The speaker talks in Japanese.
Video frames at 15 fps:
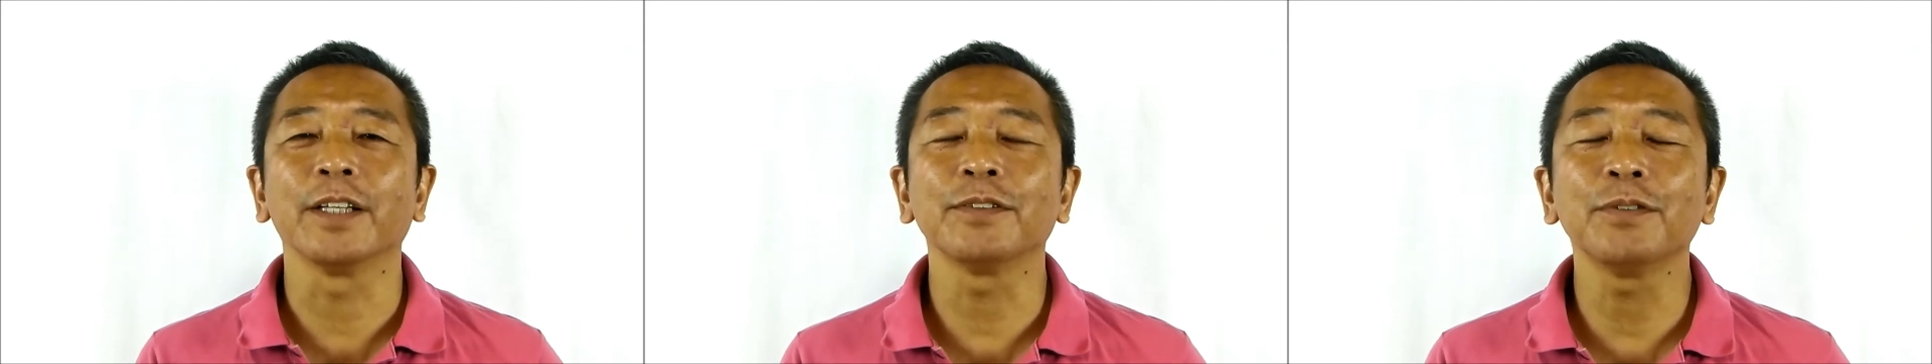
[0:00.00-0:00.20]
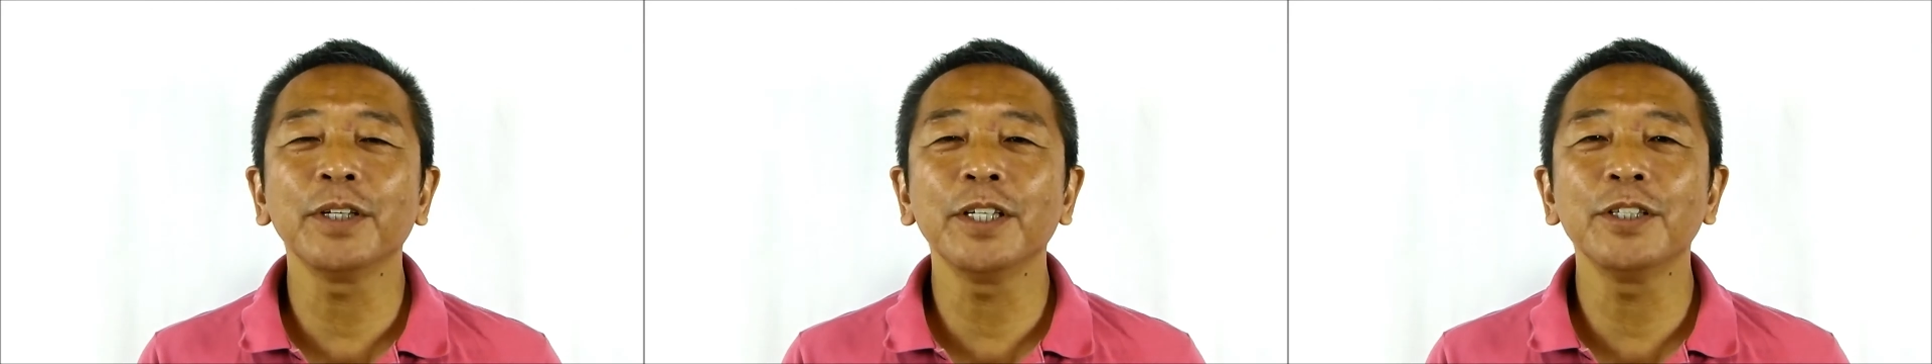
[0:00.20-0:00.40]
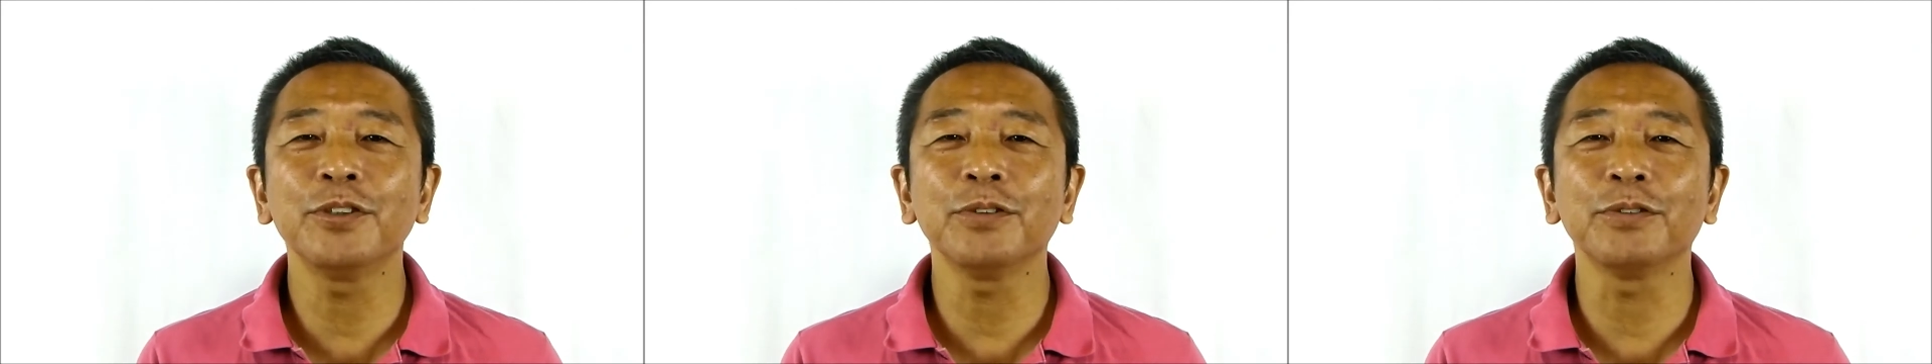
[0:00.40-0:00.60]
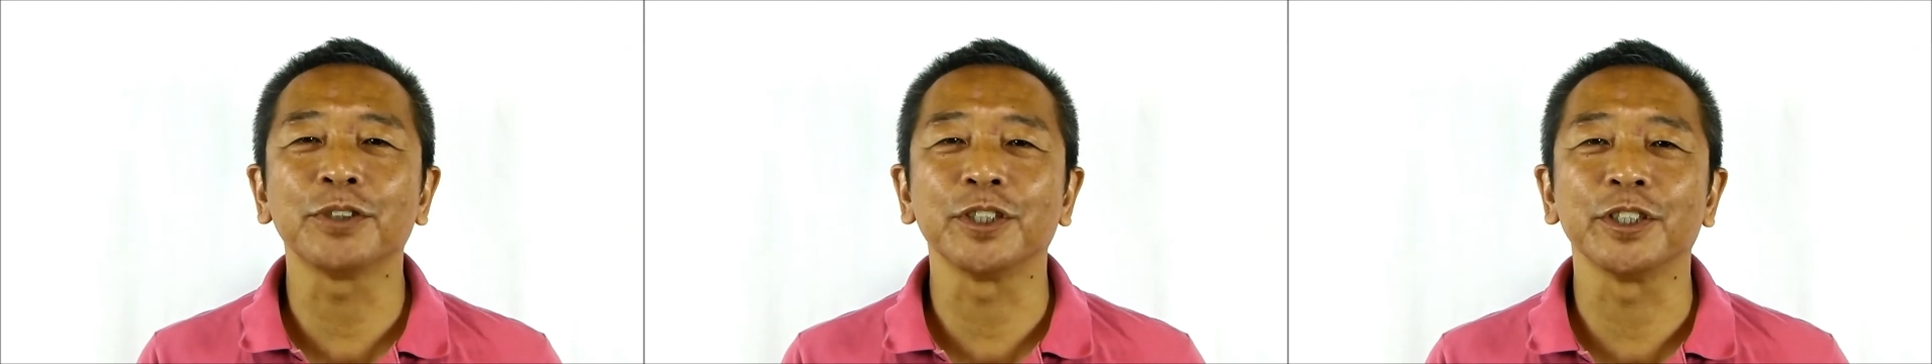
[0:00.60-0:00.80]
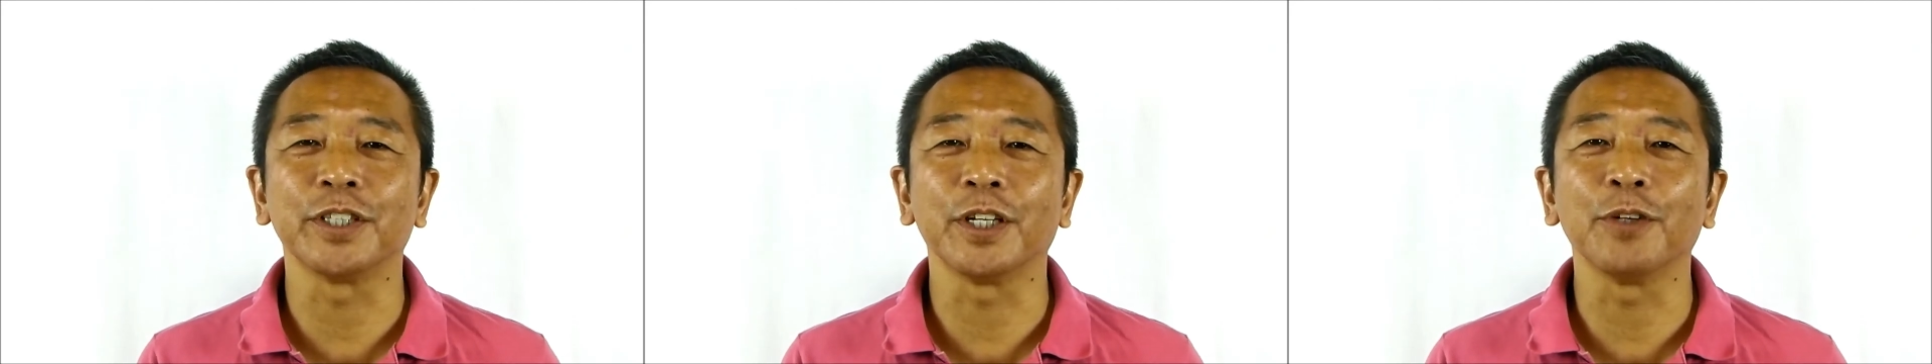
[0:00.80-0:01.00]
その辺熟知
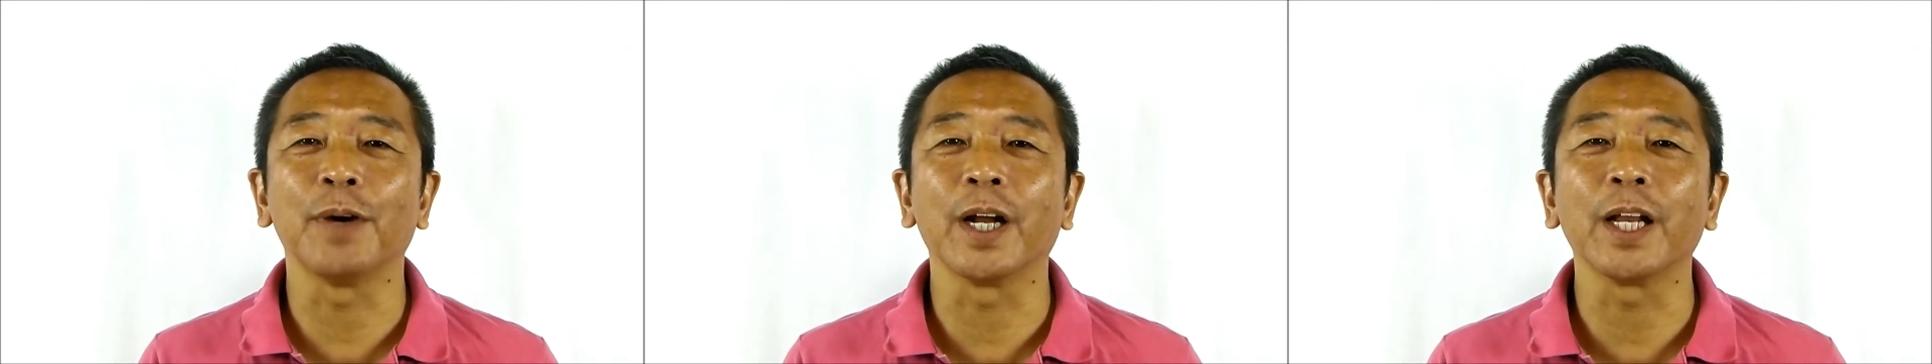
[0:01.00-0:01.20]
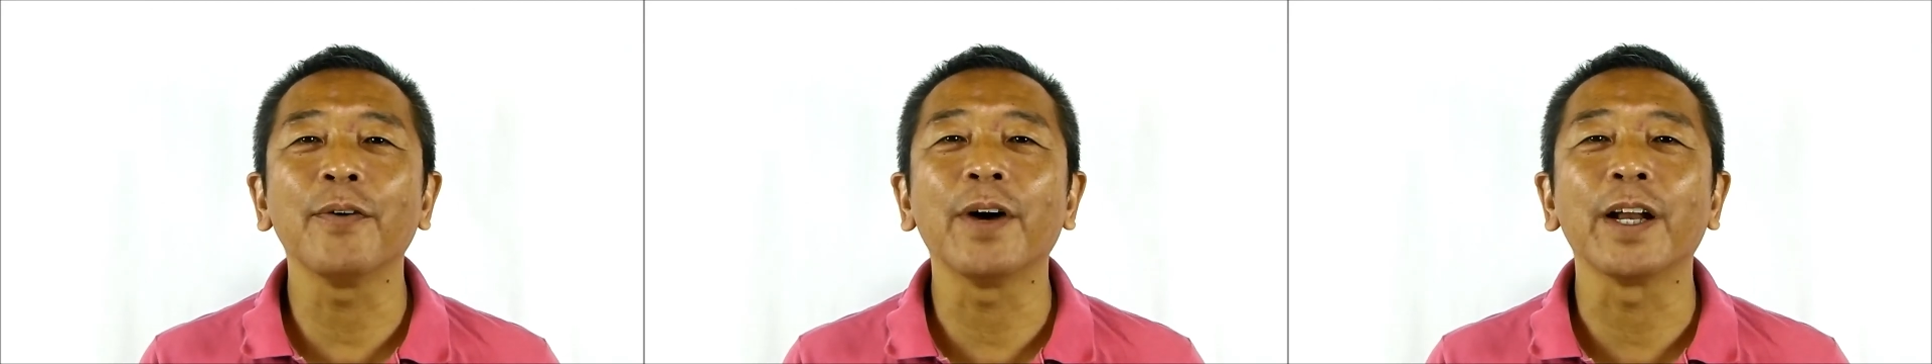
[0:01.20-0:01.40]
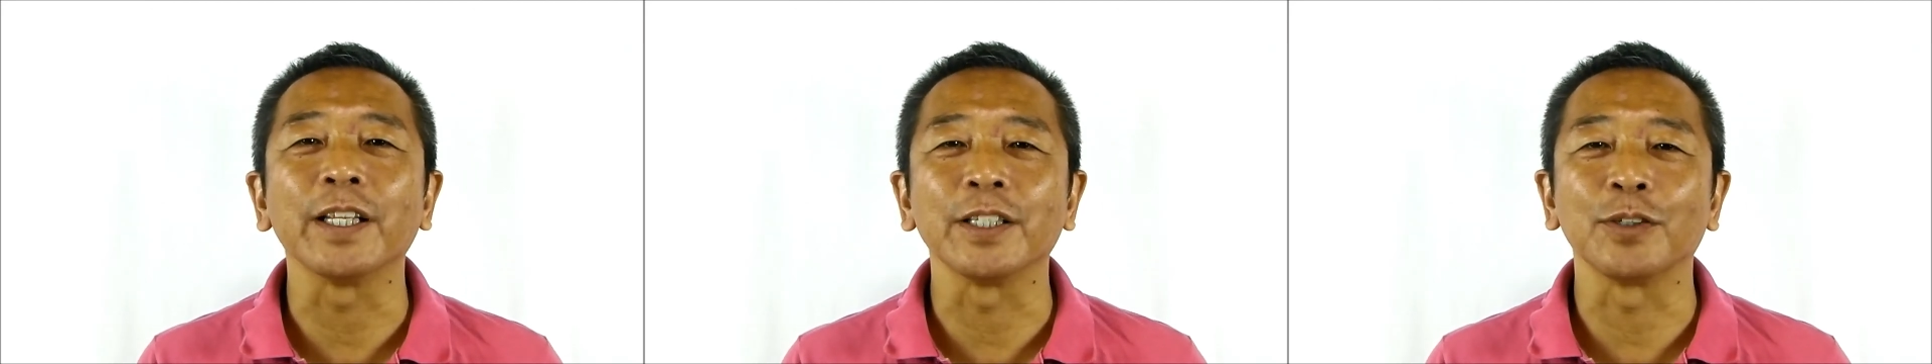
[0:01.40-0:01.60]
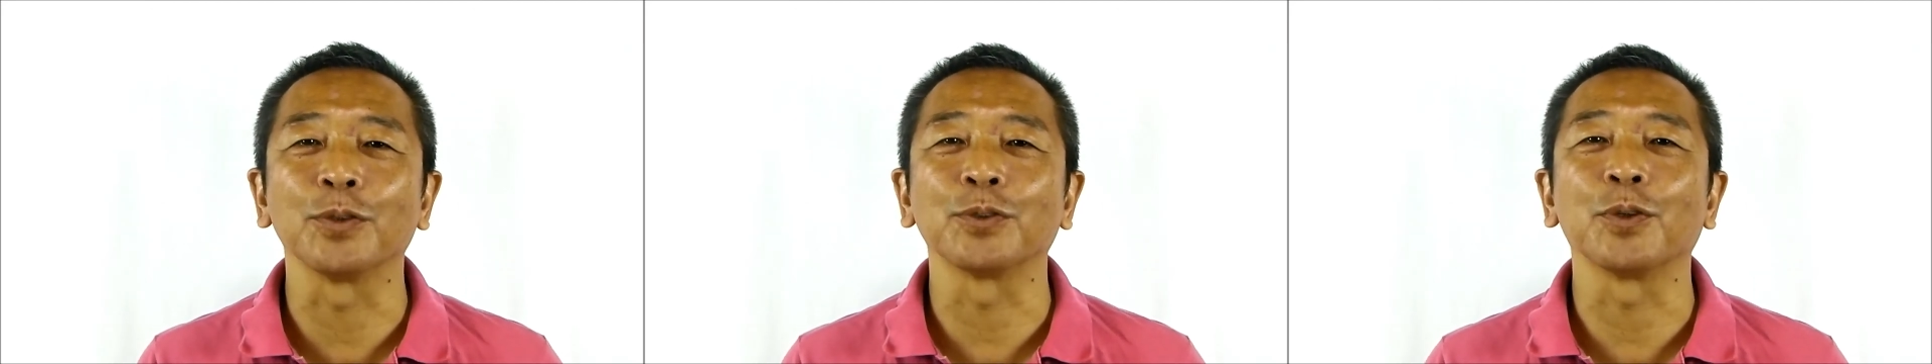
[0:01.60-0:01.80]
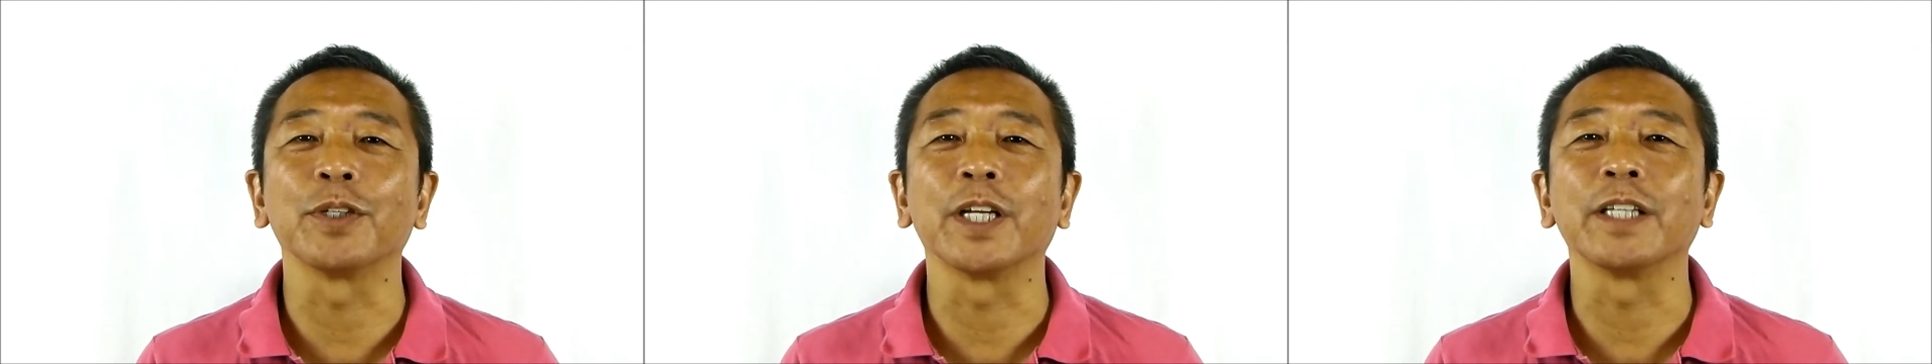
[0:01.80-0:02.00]
している我々にご
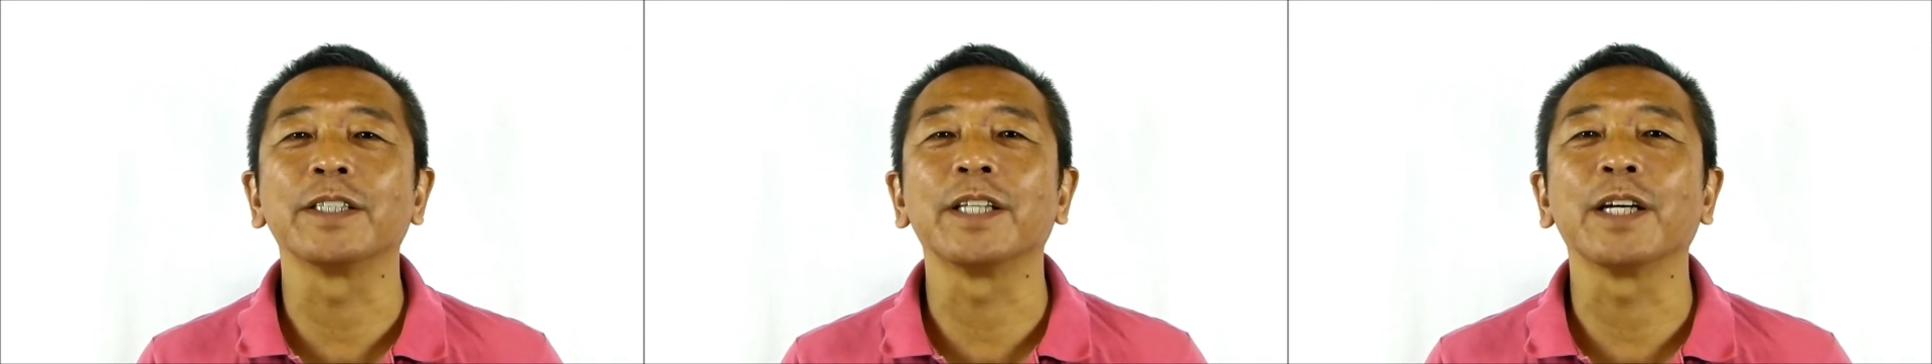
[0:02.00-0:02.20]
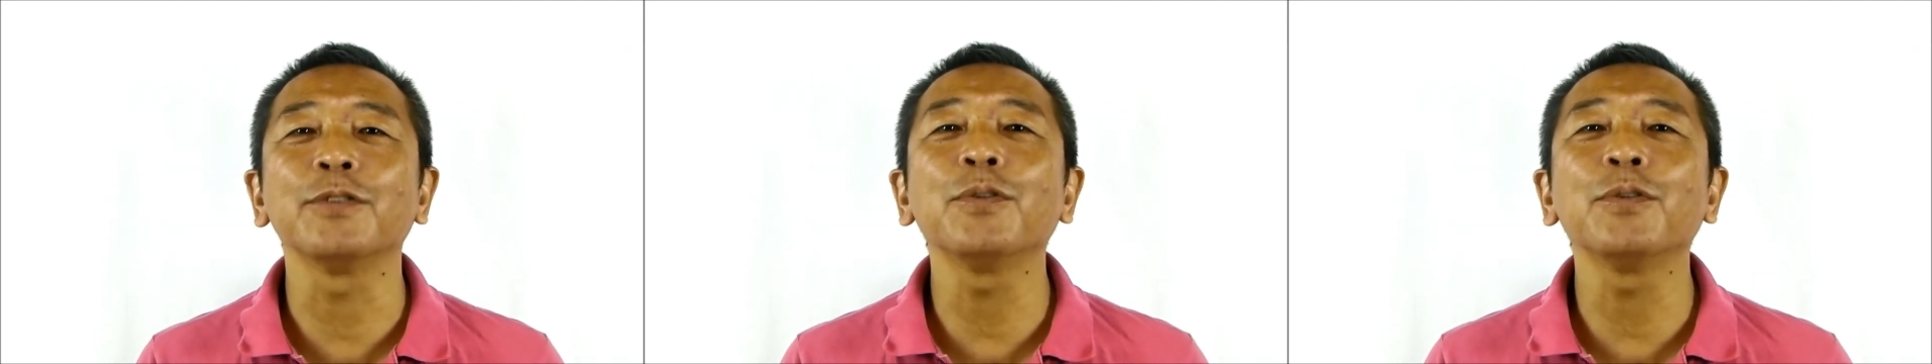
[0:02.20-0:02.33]
相談いただ